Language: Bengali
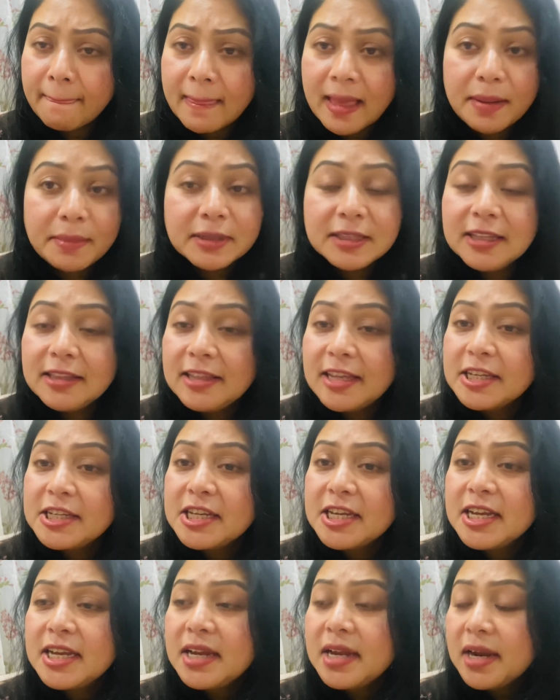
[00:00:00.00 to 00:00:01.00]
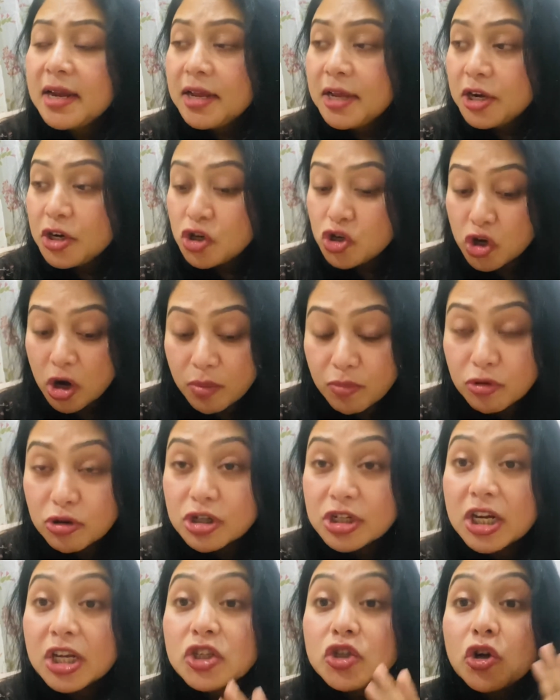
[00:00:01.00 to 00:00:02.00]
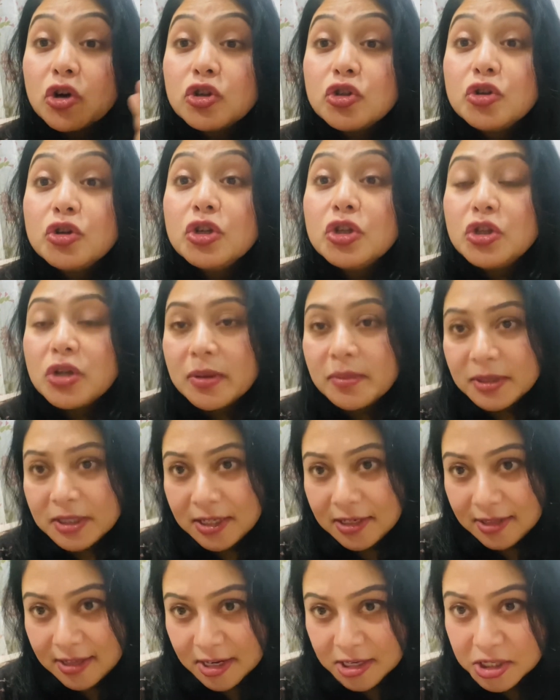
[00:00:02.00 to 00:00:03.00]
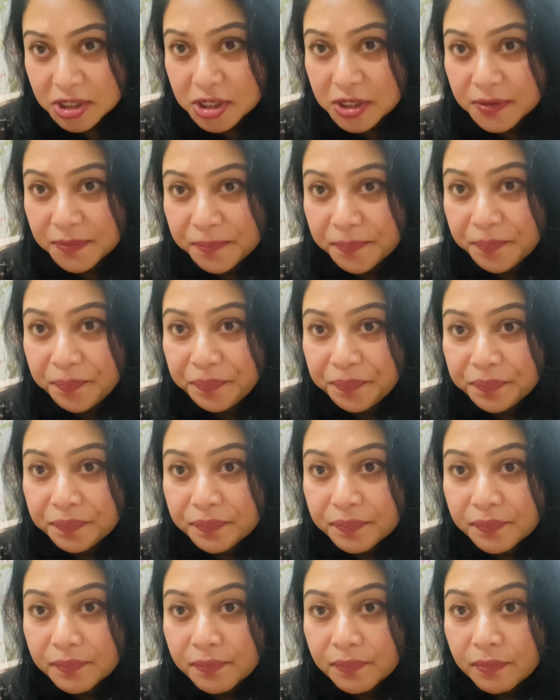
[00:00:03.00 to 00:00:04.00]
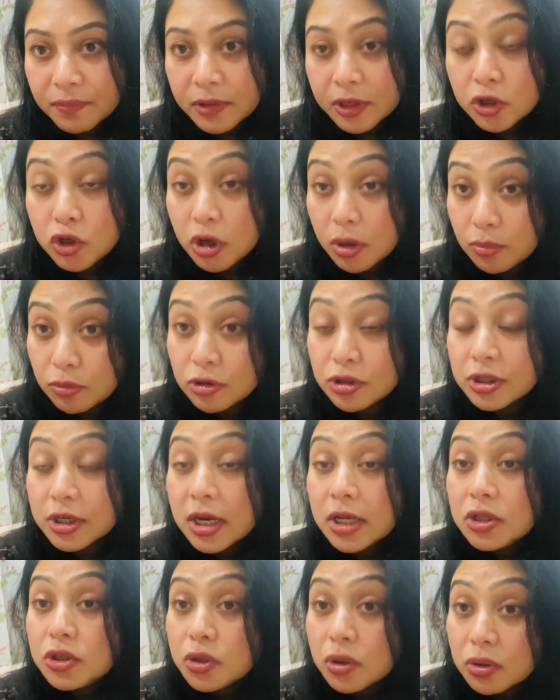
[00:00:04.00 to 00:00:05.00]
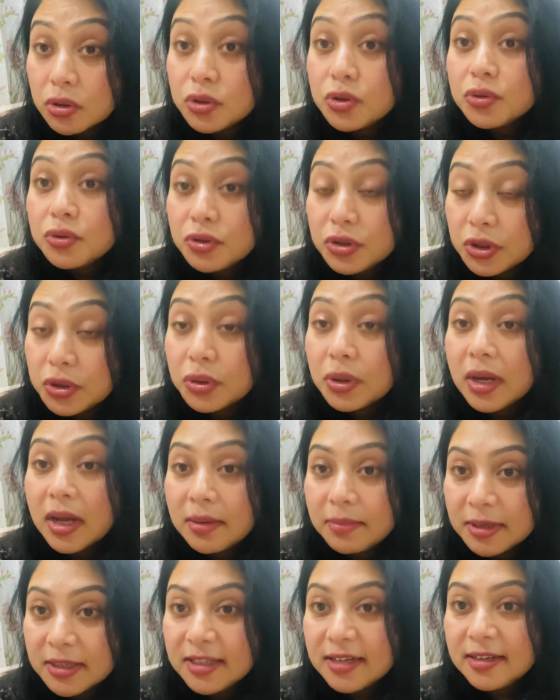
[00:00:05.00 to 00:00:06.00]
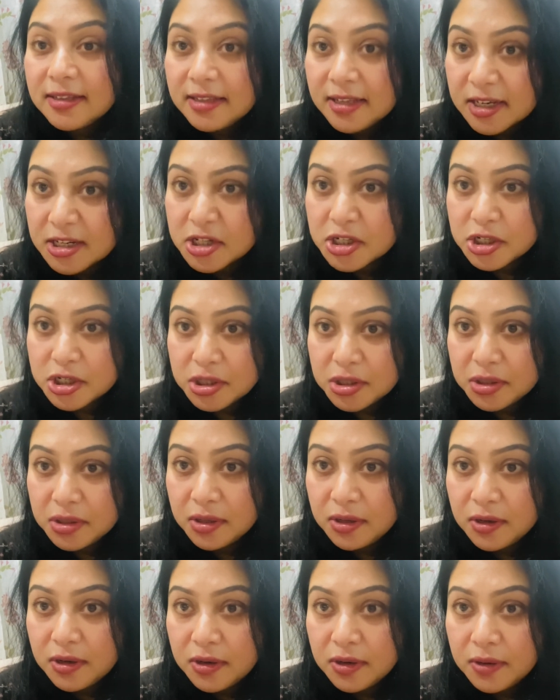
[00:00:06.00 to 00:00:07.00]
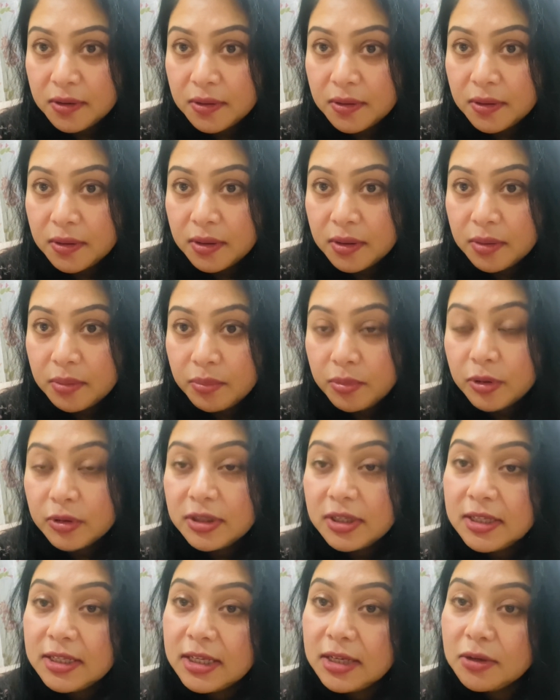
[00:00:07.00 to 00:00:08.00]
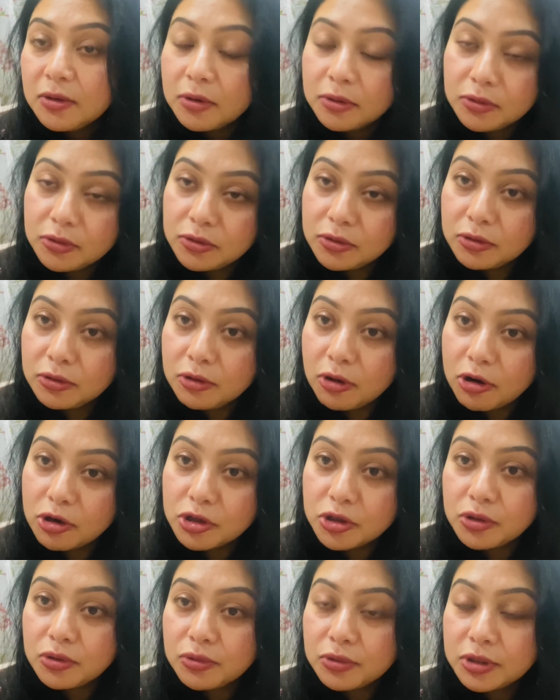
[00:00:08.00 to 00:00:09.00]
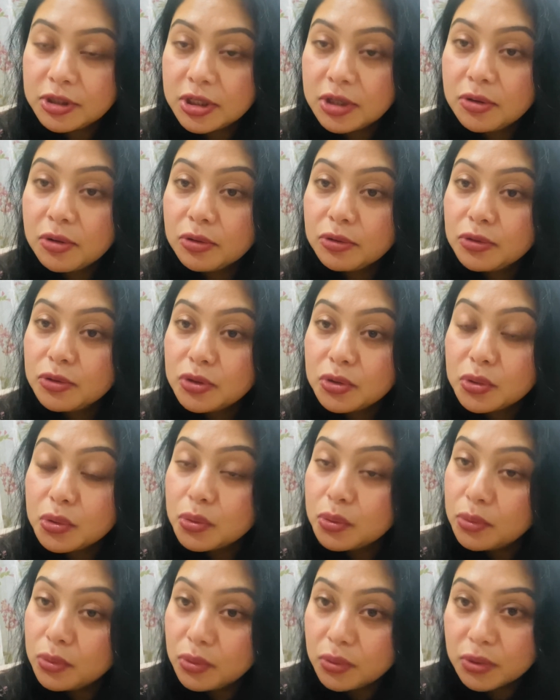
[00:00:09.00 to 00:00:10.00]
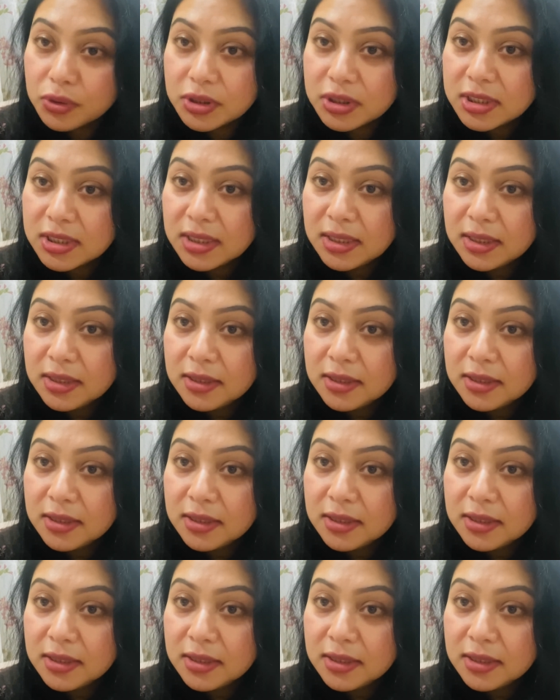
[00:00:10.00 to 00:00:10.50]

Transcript: আমাদের দেশে সমস্যা জর্জরিত আমাদের দেশ সমস্যায় জর্জরিত আমাদের দেশ প্রতিদিন কতজন ধর্ষণ হচ্ছে কতজন খুন হচ্ছে